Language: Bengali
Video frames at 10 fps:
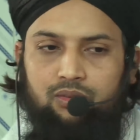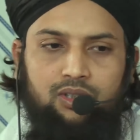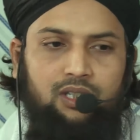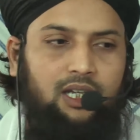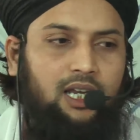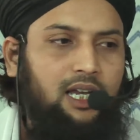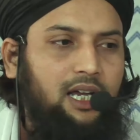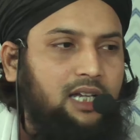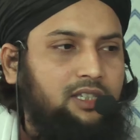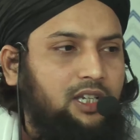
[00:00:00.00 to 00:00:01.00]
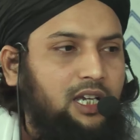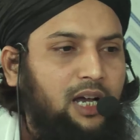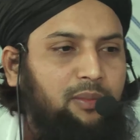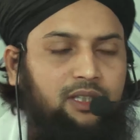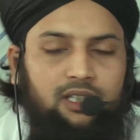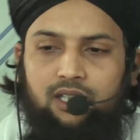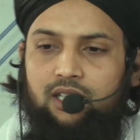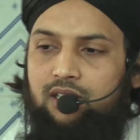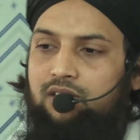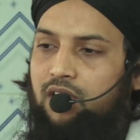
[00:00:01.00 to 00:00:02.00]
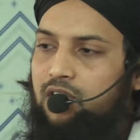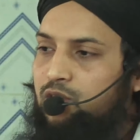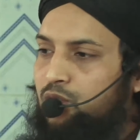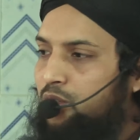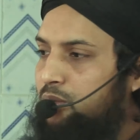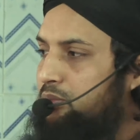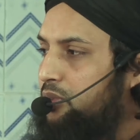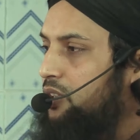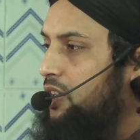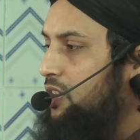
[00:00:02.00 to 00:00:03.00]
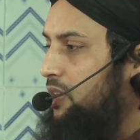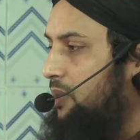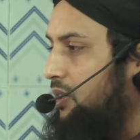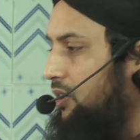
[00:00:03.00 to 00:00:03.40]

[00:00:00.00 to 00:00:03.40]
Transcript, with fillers: উসিলায় আজকে আমাদেরকে শ্রেষ্ঠ উন্মত হিসেবে